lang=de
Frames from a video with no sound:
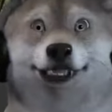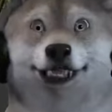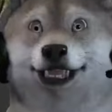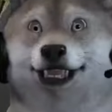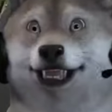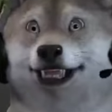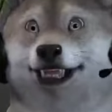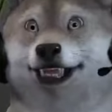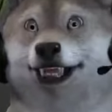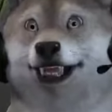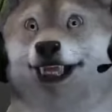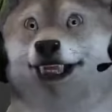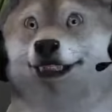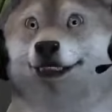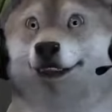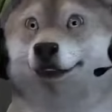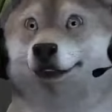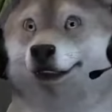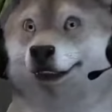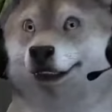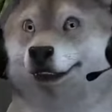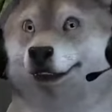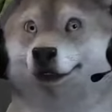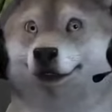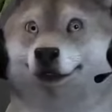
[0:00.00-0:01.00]
das ist
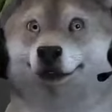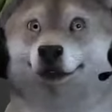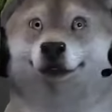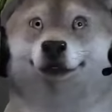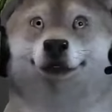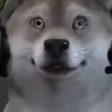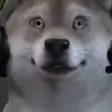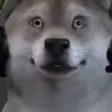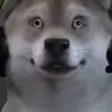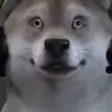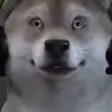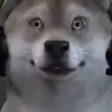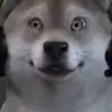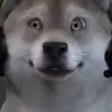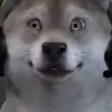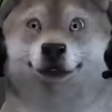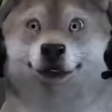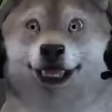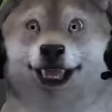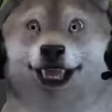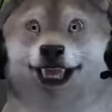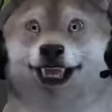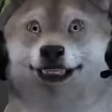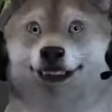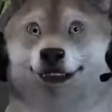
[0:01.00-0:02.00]
gemeint,
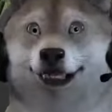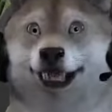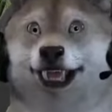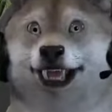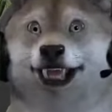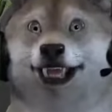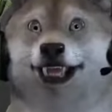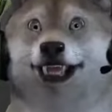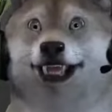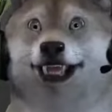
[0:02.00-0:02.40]
ähm, dass halt